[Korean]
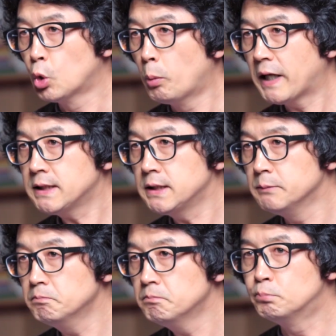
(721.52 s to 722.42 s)

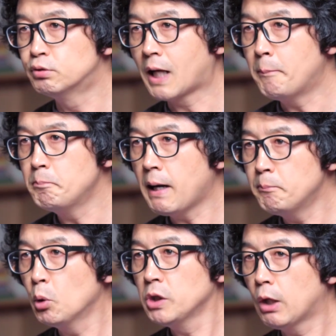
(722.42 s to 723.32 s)
조바심,
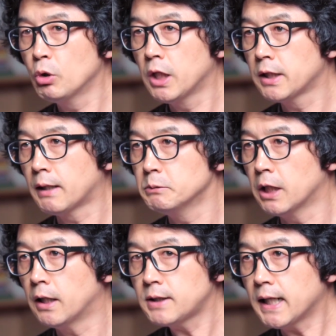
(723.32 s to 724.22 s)
불안만 보인다고 이야기를
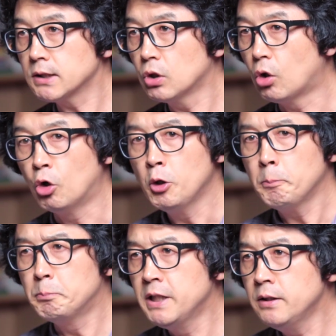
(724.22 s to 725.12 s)
합니다. 따라서
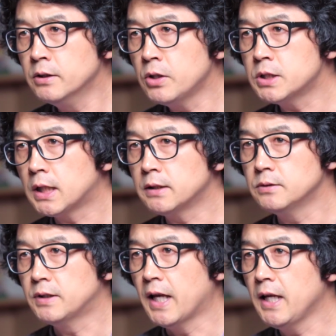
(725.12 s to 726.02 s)
믿는
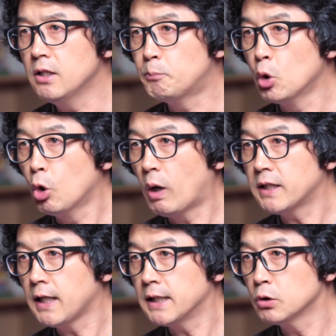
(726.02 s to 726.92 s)
자는 내일을 보려고
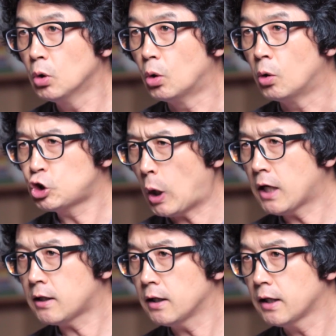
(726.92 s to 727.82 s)
하는 게 아니고
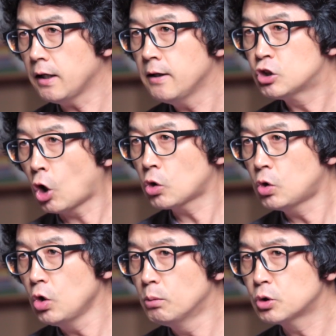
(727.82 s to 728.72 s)
정확하게
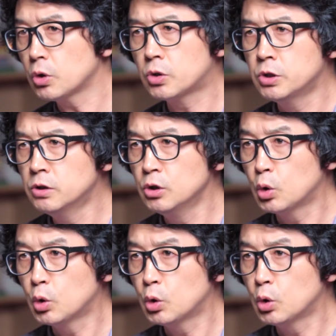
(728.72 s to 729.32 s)
적들로부터 등을